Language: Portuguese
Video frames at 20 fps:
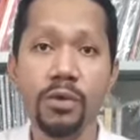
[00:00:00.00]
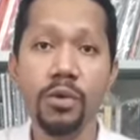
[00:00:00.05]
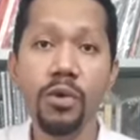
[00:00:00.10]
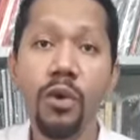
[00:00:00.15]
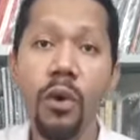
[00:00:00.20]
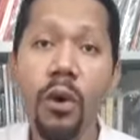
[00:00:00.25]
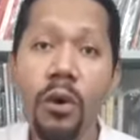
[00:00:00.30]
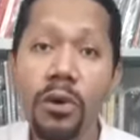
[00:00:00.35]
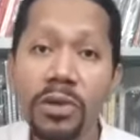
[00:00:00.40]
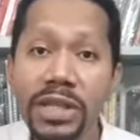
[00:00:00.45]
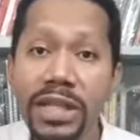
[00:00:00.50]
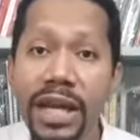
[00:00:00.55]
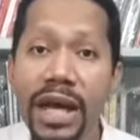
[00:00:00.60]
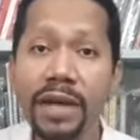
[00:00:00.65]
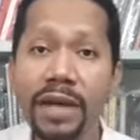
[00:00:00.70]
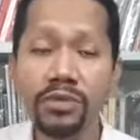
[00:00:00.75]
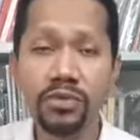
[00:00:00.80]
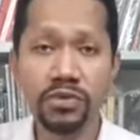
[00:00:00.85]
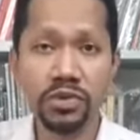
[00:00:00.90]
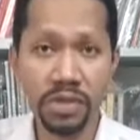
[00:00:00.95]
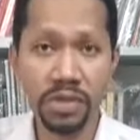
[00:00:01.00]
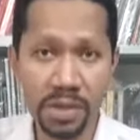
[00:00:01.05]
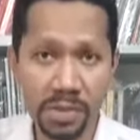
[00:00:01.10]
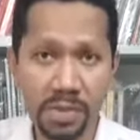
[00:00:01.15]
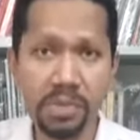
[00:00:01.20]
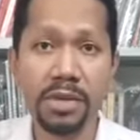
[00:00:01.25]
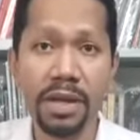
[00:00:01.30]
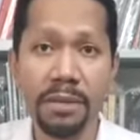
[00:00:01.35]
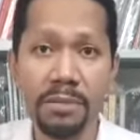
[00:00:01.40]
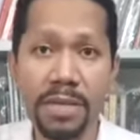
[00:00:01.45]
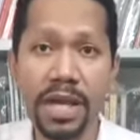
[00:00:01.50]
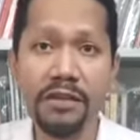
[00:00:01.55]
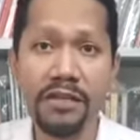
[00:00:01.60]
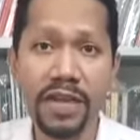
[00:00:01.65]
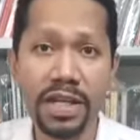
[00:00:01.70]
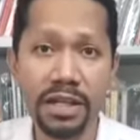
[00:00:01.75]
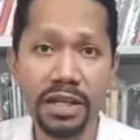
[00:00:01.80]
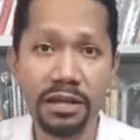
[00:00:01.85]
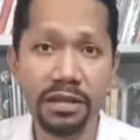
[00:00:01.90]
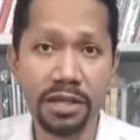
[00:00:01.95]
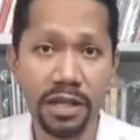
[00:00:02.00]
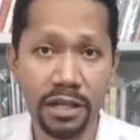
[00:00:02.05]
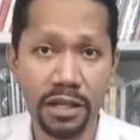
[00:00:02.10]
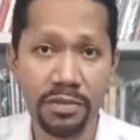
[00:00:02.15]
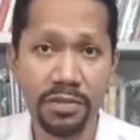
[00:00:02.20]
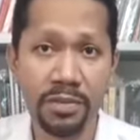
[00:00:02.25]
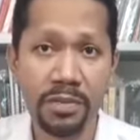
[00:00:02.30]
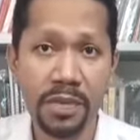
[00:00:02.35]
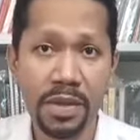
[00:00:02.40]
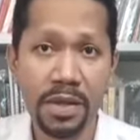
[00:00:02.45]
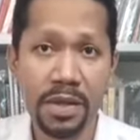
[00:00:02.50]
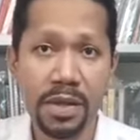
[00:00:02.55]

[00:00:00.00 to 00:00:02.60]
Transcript: O contrário disso também é verdadeiro.